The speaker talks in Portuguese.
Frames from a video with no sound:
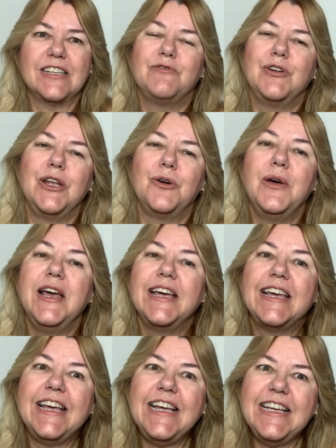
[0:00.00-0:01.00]
Foram
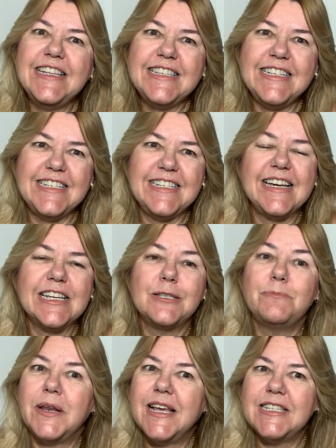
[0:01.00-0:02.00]
15 dicas
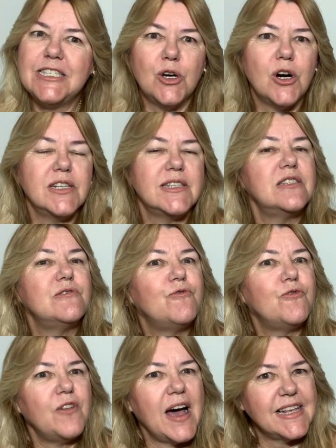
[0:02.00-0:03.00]
preciosas,
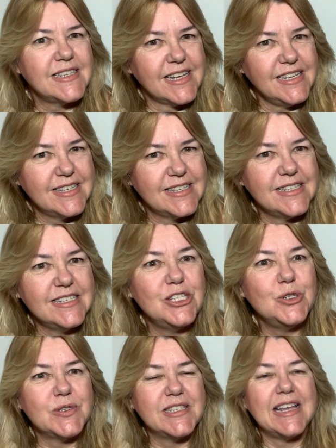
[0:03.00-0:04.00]
fáceis
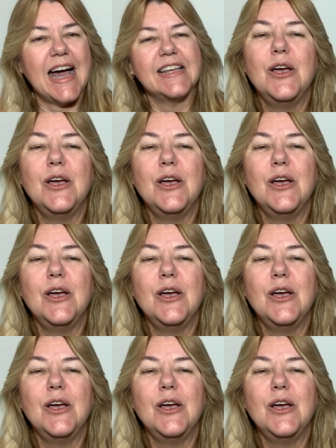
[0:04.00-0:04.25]
de usar,